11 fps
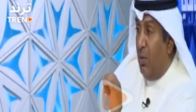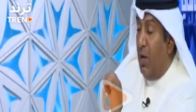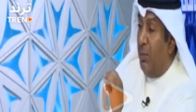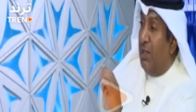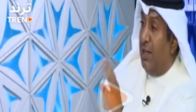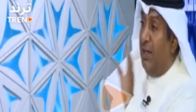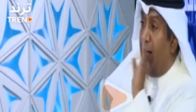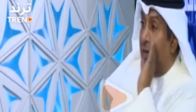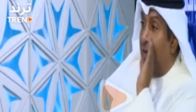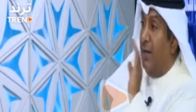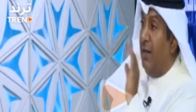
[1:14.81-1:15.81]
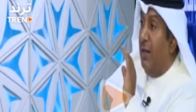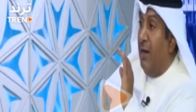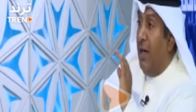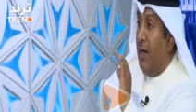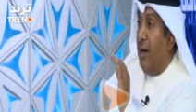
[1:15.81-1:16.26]
والامر ساكتين عنه
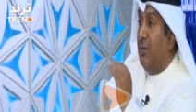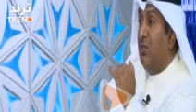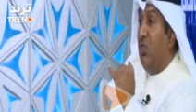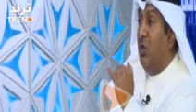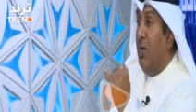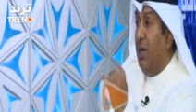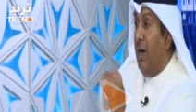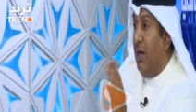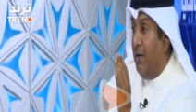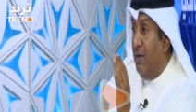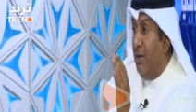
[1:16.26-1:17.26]
لا خلاص الجميع الان